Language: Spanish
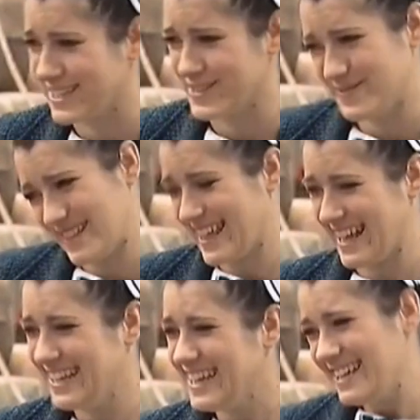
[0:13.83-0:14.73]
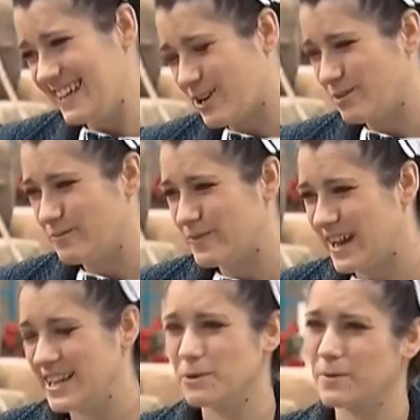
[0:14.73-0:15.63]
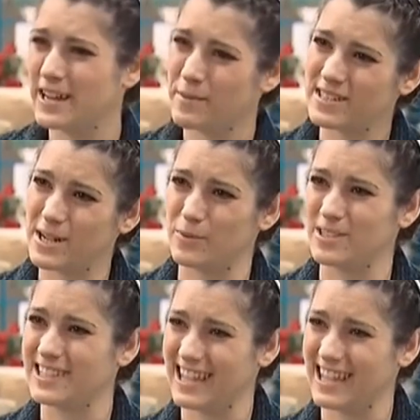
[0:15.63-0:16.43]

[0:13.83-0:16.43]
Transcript: que es vida, ir a comprar y volver a mesa puesta.